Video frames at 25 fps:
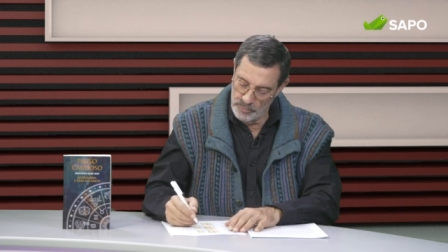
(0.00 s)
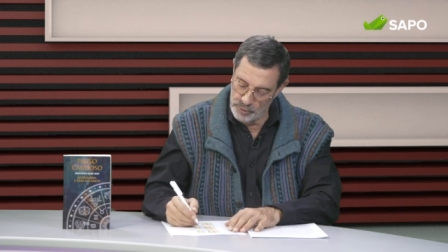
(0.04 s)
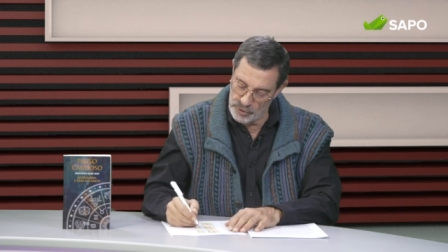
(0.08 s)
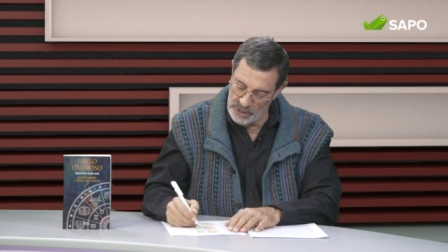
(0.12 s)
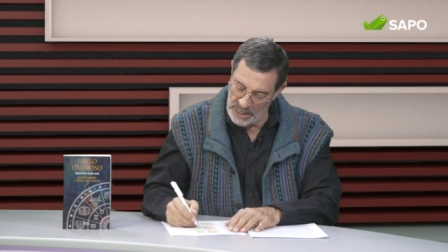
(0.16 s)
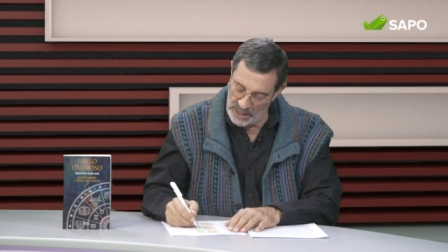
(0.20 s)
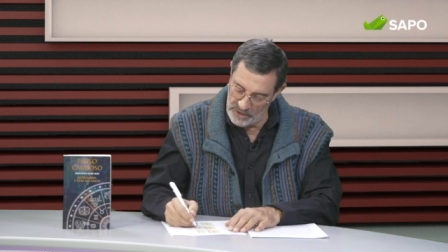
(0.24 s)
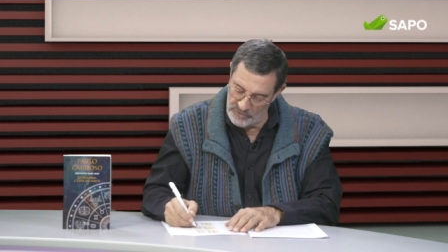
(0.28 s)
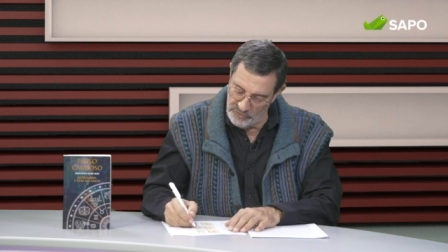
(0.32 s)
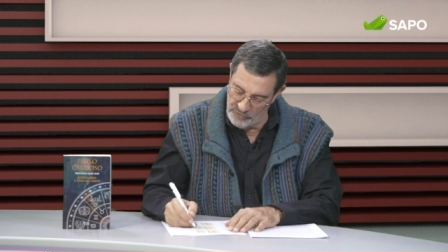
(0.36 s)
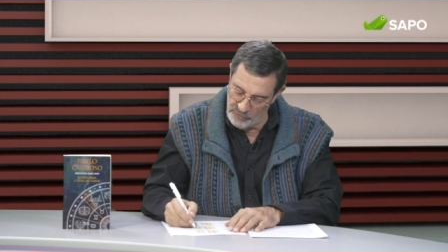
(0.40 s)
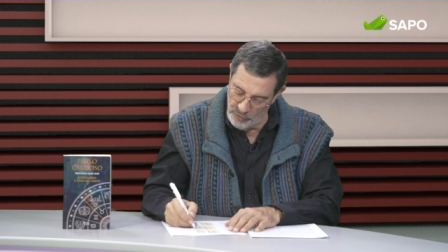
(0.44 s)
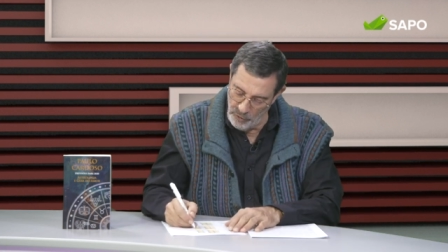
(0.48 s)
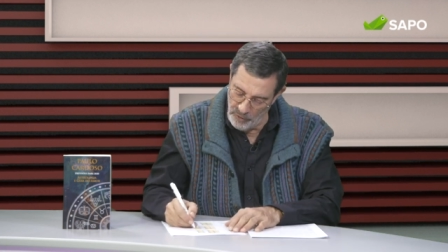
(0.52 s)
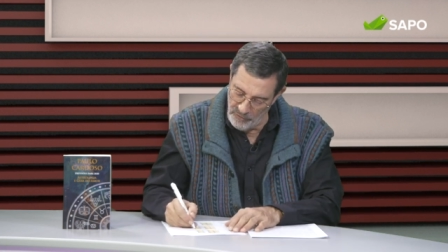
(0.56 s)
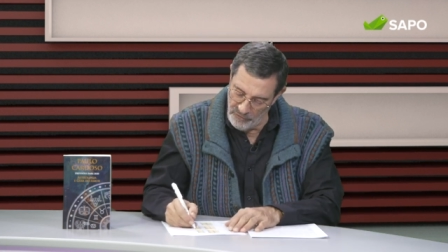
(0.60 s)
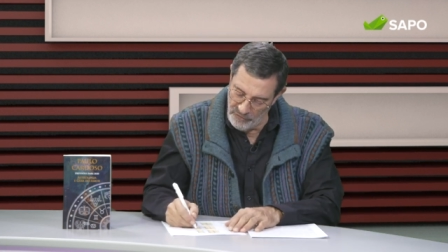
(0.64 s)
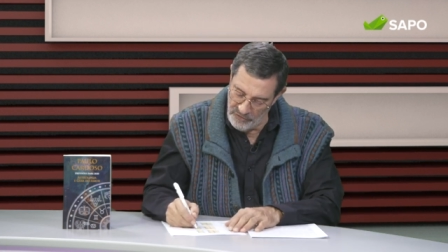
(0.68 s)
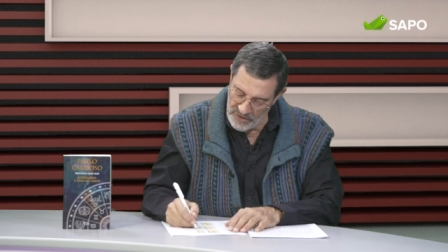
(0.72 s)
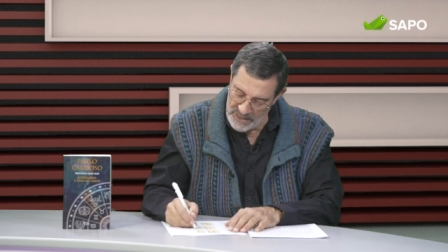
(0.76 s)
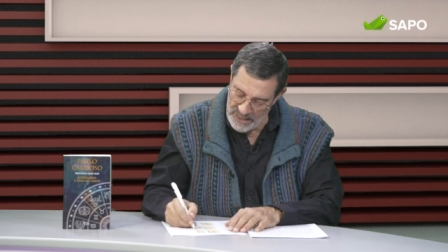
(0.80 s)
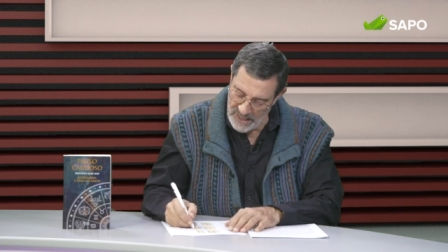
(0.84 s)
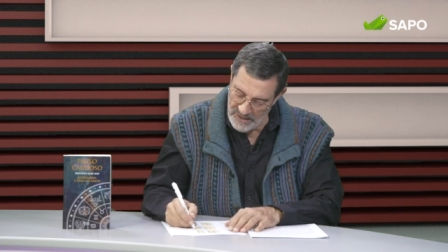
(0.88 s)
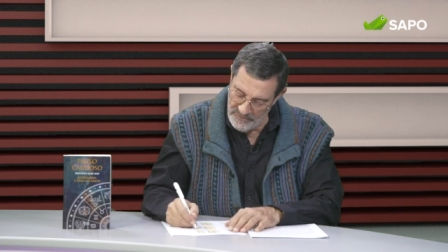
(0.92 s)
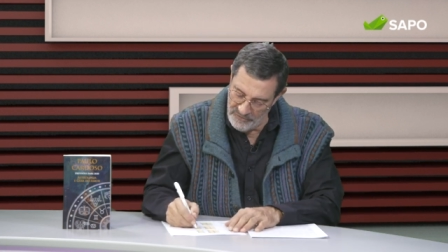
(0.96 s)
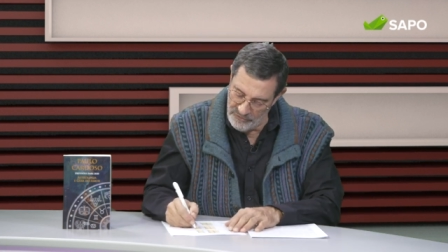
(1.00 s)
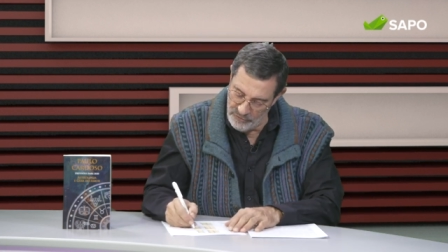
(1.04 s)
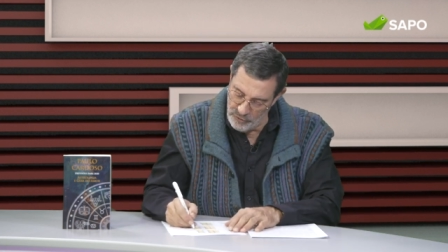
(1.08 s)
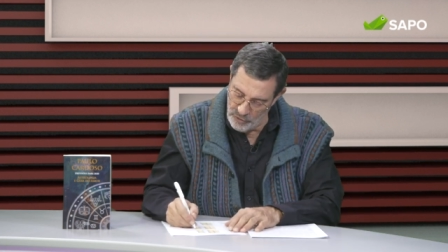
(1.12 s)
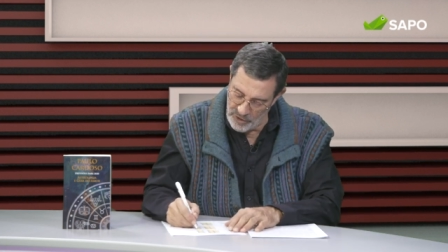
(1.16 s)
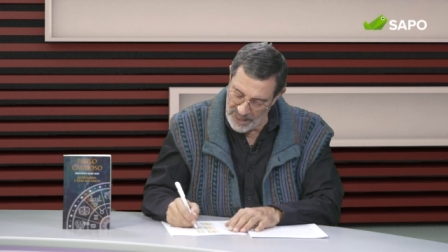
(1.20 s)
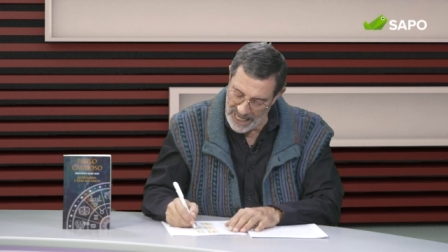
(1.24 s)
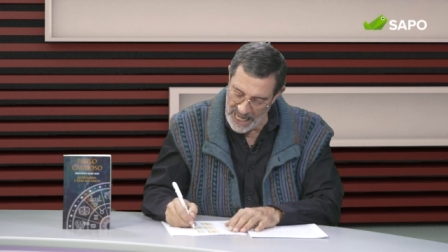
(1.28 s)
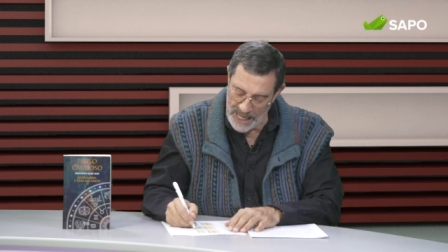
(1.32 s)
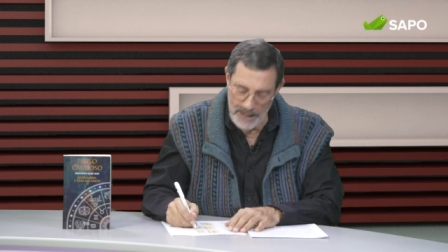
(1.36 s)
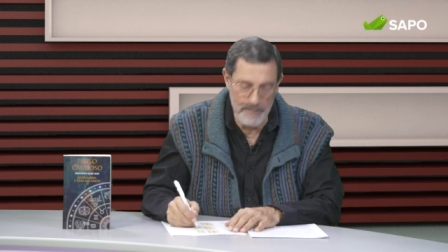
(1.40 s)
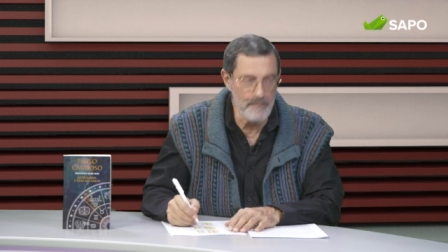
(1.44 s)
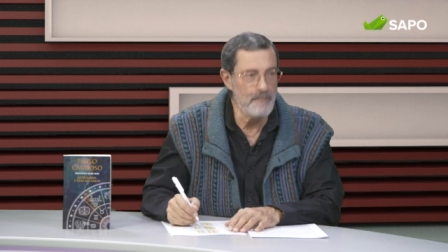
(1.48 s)
Portanto, vou
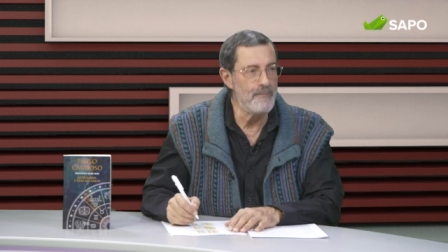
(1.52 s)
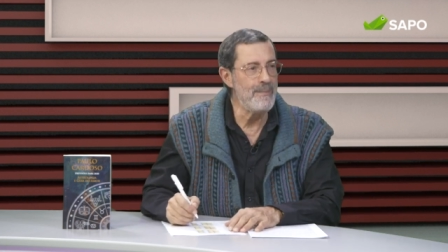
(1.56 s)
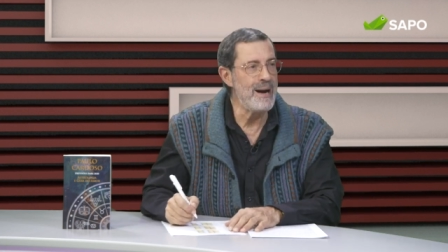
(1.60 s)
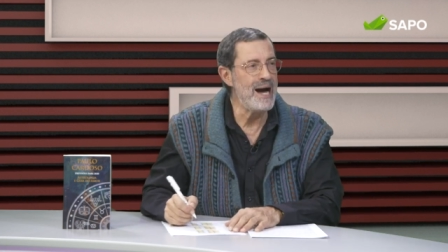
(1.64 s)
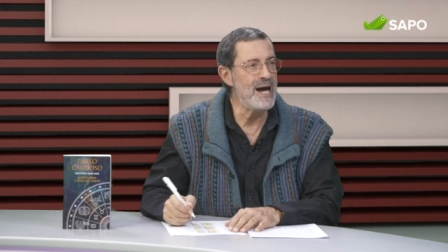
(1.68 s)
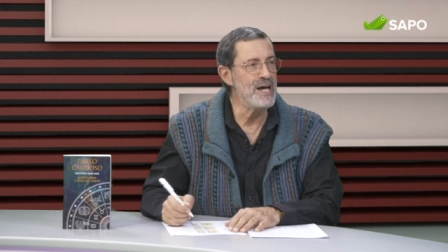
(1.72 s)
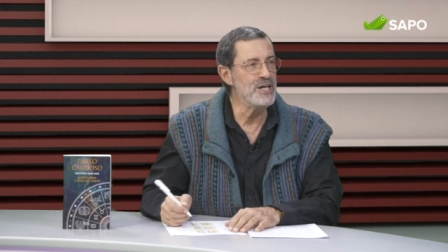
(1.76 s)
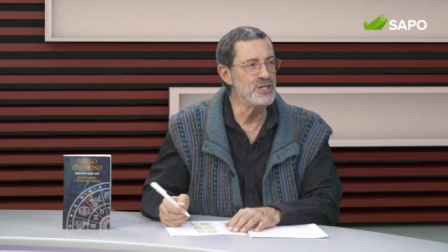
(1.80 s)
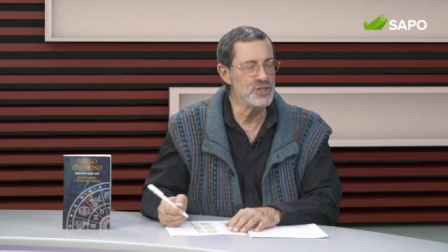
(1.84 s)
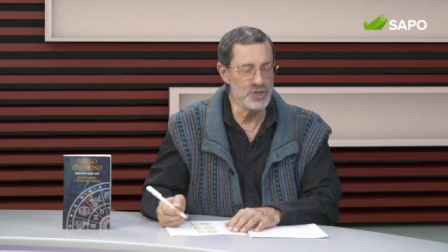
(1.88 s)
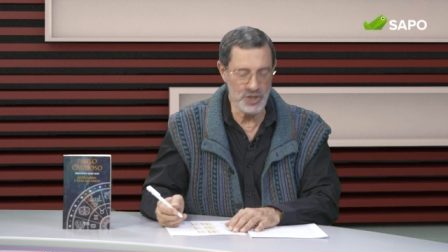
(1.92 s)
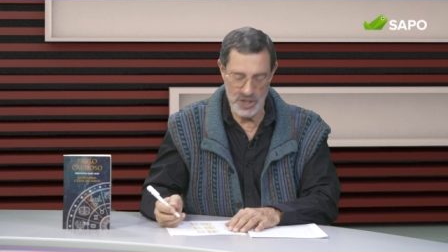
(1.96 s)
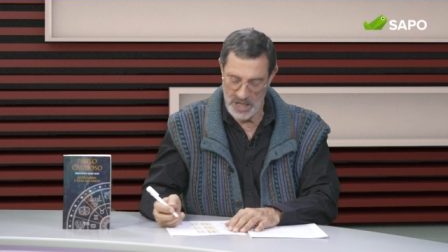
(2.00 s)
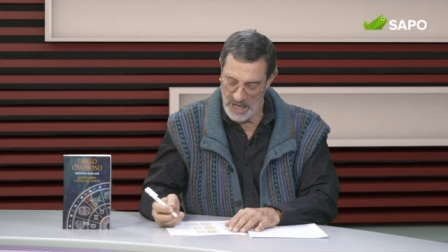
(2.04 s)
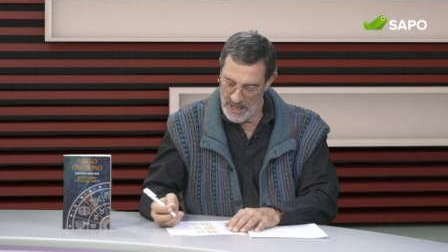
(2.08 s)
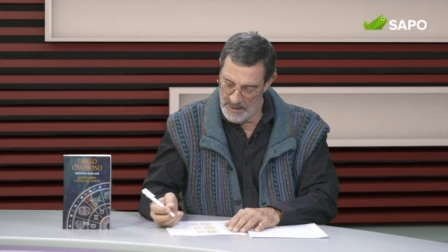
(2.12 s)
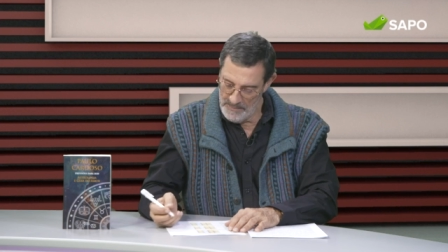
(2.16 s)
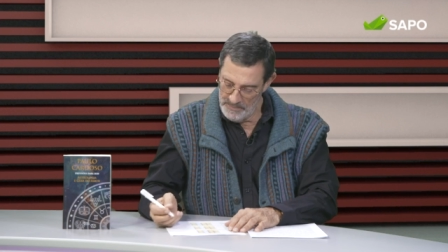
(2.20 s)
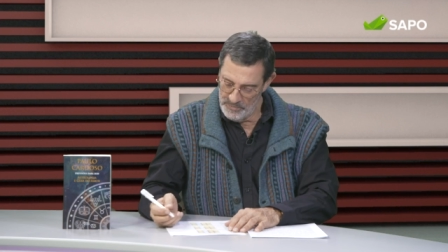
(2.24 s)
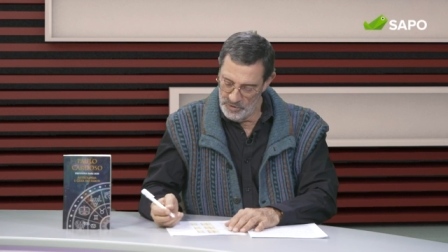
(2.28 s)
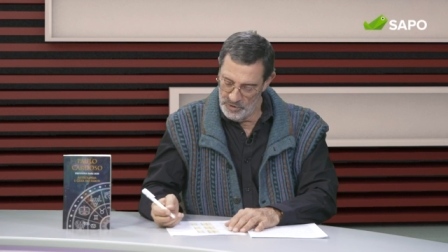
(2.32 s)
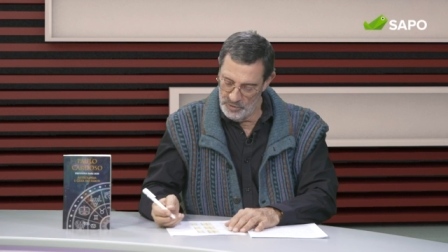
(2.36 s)
focar mais